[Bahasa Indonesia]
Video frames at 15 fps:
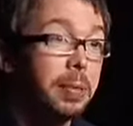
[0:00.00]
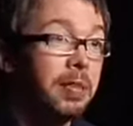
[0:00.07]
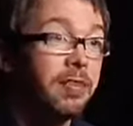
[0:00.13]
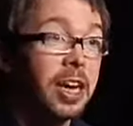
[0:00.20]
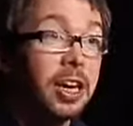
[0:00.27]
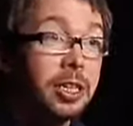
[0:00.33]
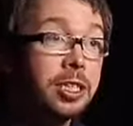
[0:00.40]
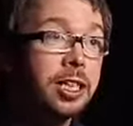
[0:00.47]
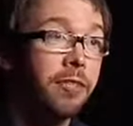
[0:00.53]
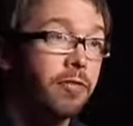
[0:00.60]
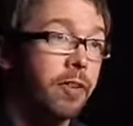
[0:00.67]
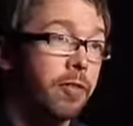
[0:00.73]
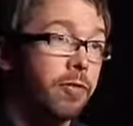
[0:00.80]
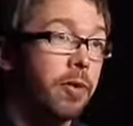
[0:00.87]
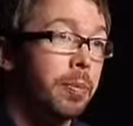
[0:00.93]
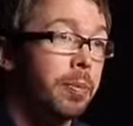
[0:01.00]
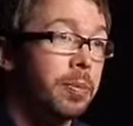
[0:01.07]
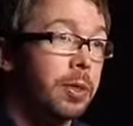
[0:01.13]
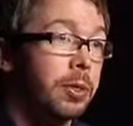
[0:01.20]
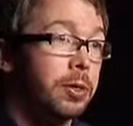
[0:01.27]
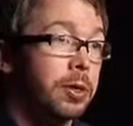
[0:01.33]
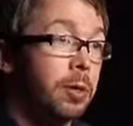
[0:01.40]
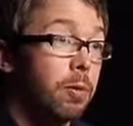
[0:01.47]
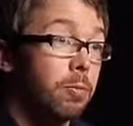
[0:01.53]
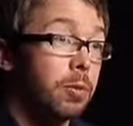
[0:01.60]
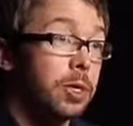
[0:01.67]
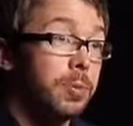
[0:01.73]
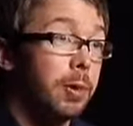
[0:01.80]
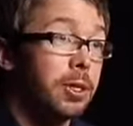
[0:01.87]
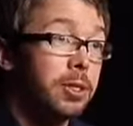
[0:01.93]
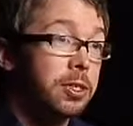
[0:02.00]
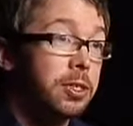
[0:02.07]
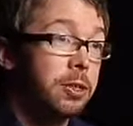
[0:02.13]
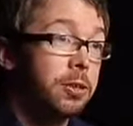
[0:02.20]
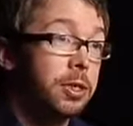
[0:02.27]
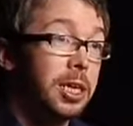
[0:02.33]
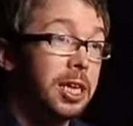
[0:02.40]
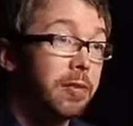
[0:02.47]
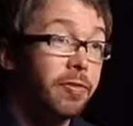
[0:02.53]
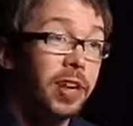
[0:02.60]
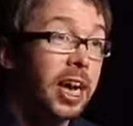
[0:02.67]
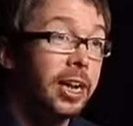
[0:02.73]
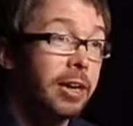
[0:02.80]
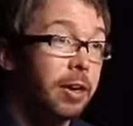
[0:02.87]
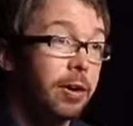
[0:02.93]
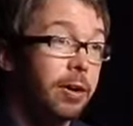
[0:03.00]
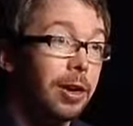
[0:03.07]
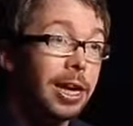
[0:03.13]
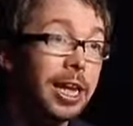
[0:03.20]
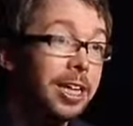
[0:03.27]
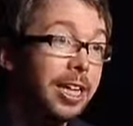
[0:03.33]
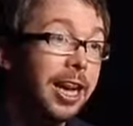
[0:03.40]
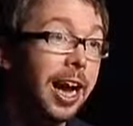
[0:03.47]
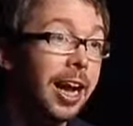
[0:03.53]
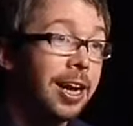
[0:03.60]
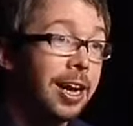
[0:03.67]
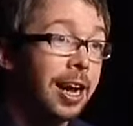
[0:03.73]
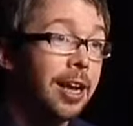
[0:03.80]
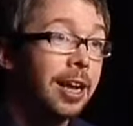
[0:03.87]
may be very different from your response. Respon Anda terhadap Mozart